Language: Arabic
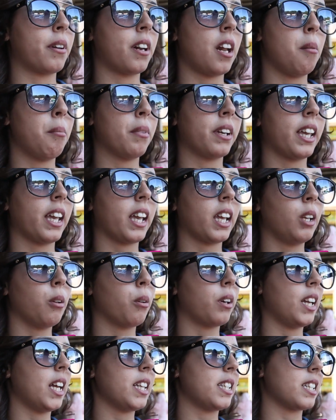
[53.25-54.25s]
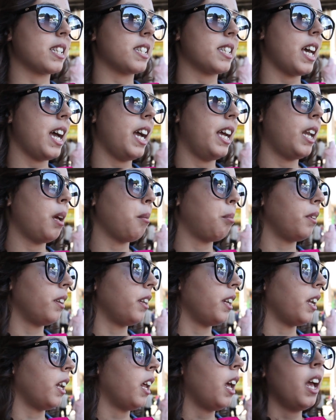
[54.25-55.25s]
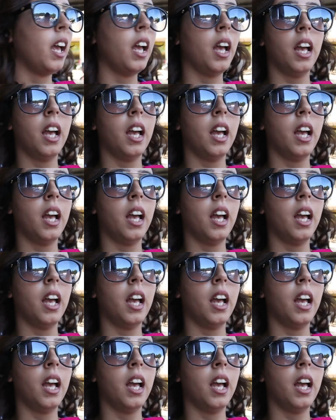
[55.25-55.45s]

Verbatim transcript: برا ما كيخليوك لا ترتاح لا بالليل